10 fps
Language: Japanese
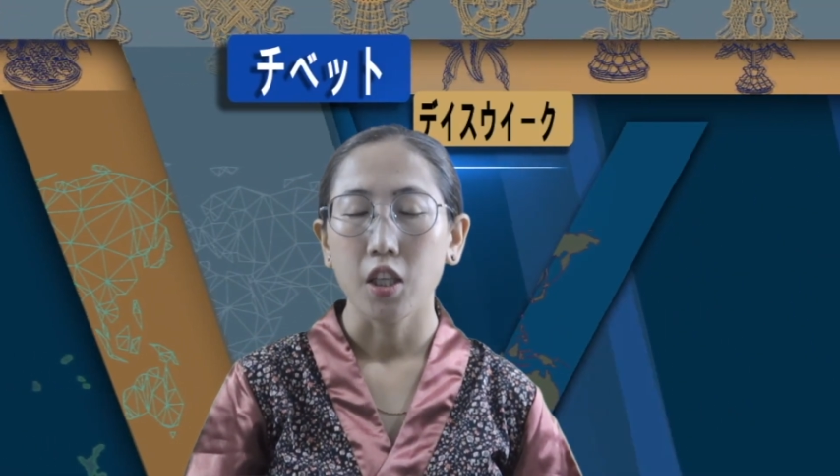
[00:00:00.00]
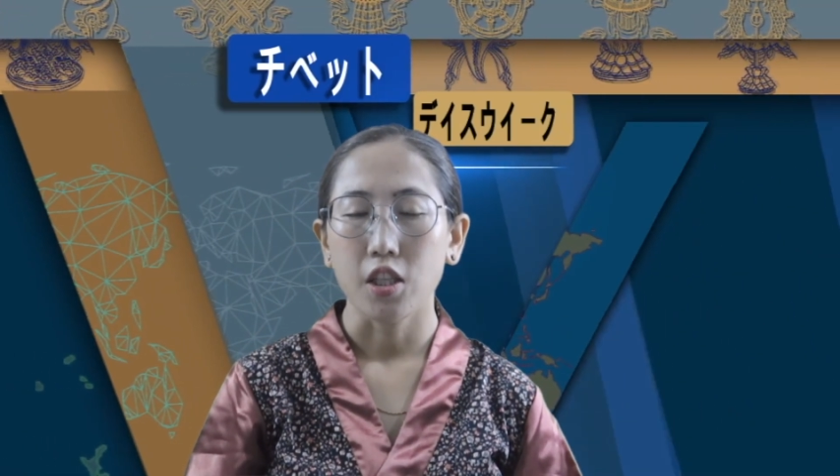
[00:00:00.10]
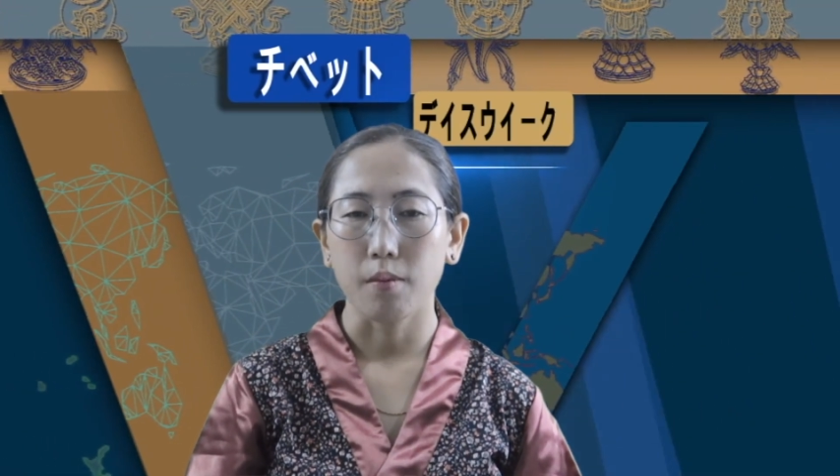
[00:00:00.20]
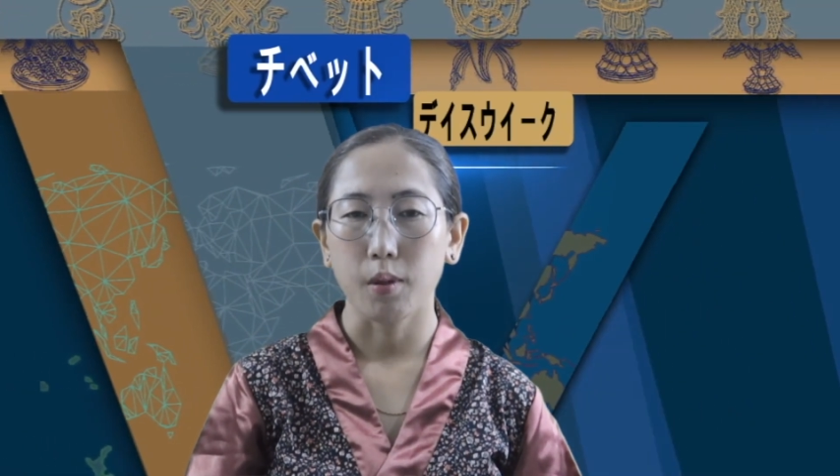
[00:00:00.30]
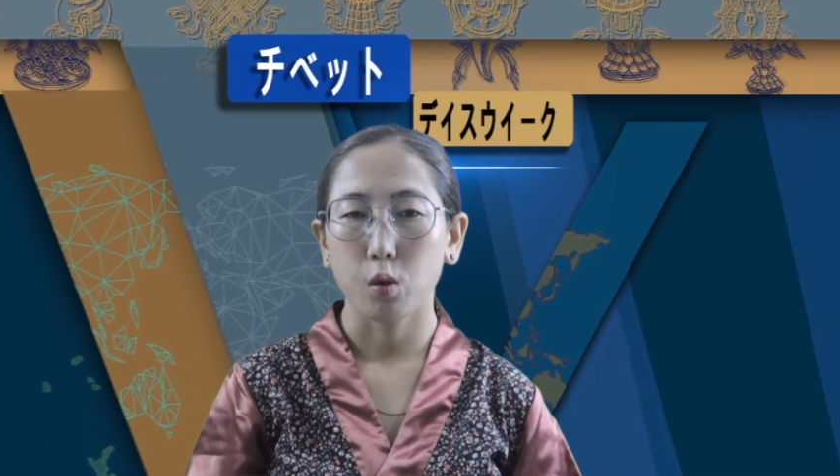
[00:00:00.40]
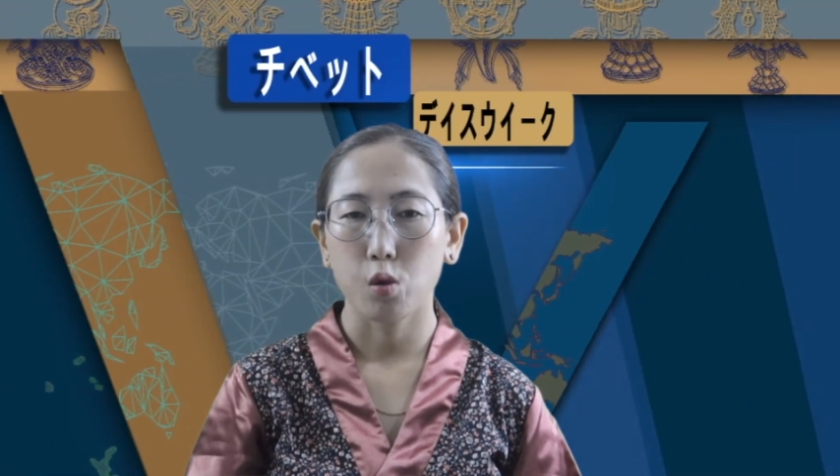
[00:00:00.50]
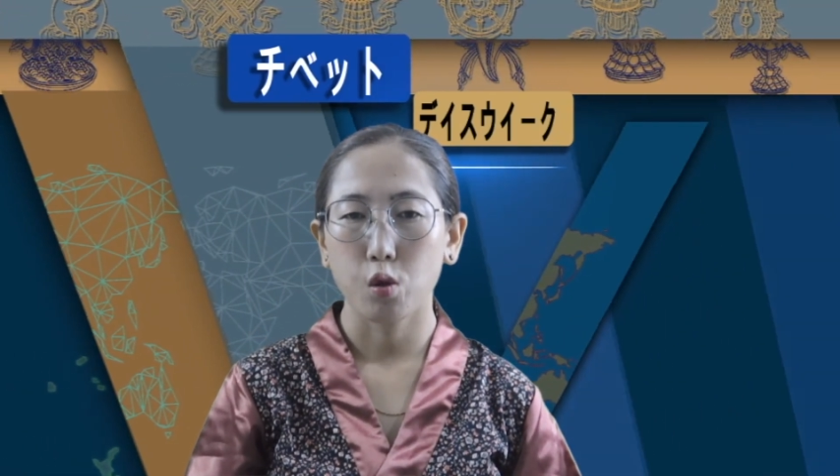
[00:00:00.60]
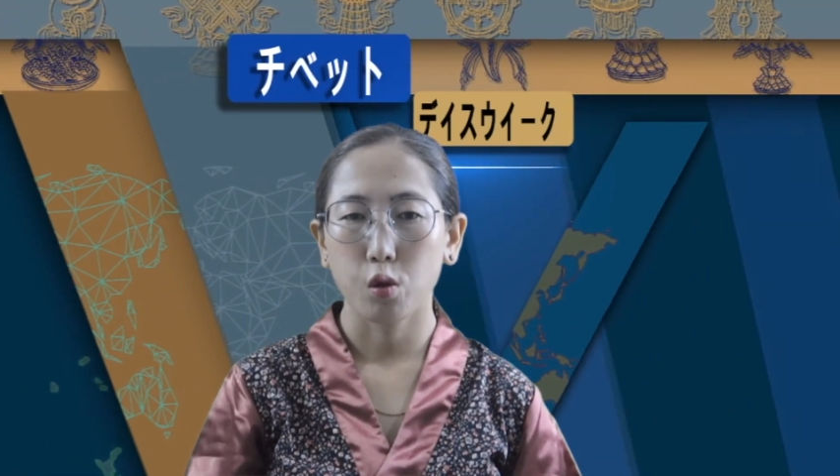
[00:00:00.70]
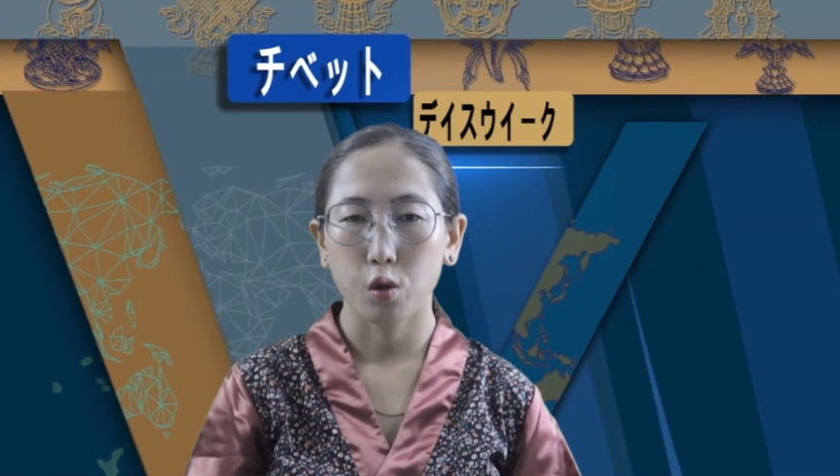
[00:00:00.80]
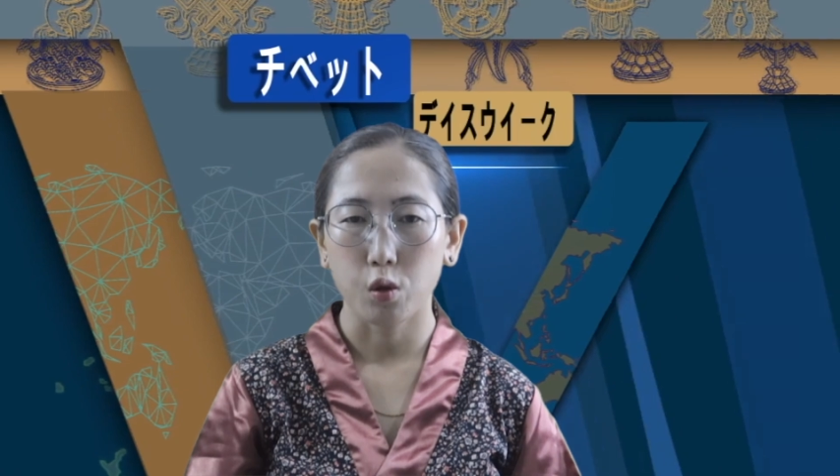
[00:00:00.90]
チベット
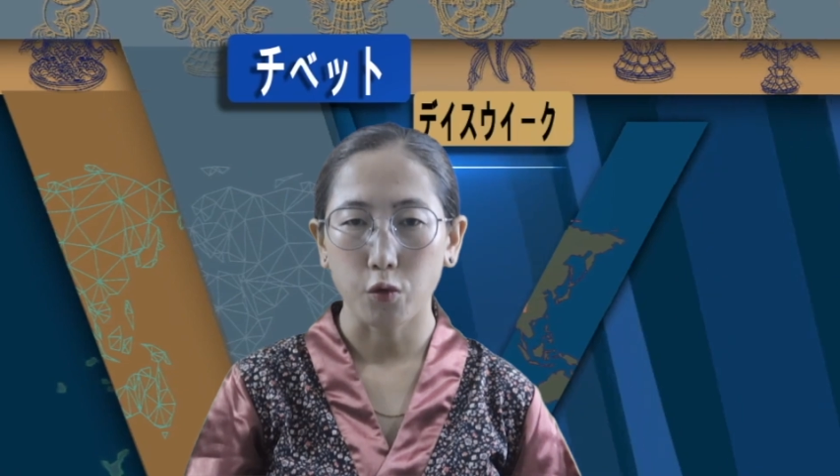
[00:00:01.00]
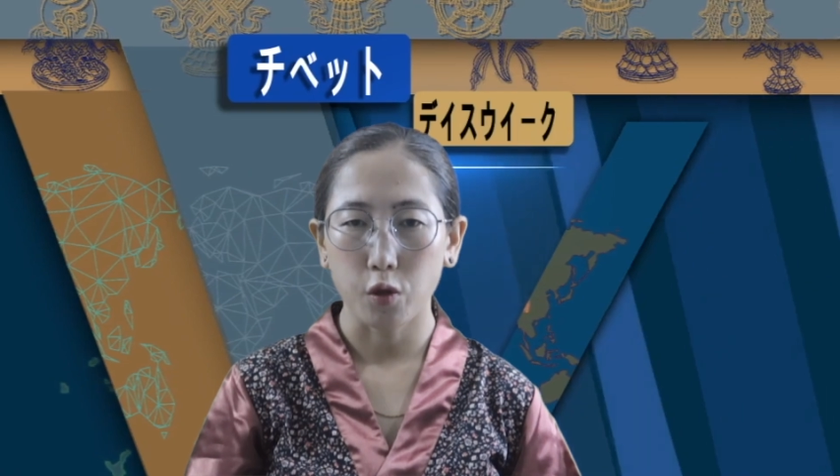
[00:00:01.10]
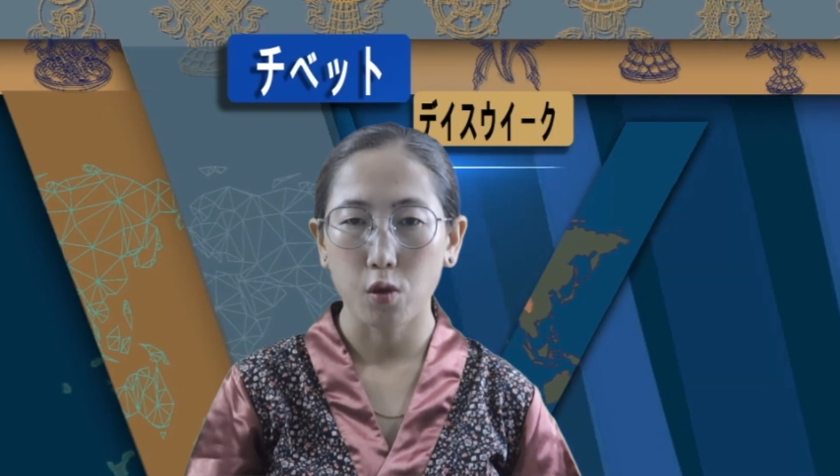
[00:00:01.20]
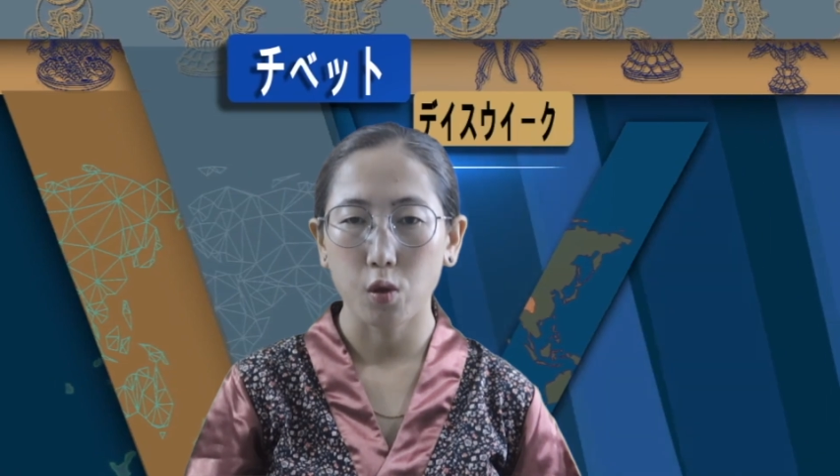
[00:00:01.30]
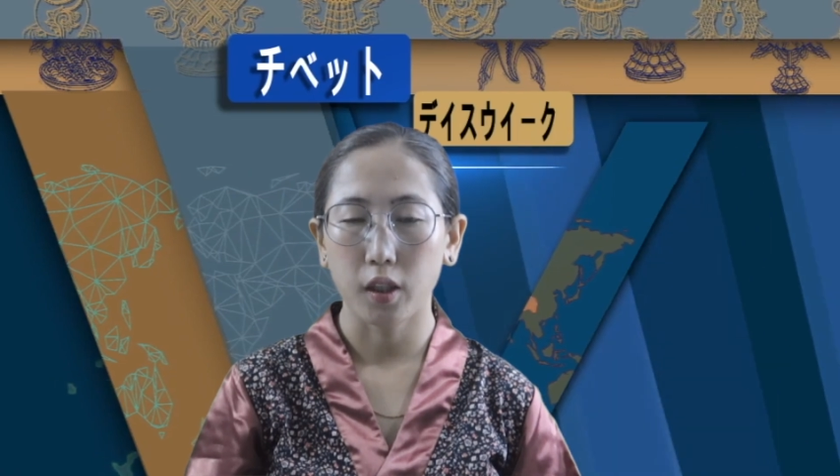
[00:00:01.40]
中国紛争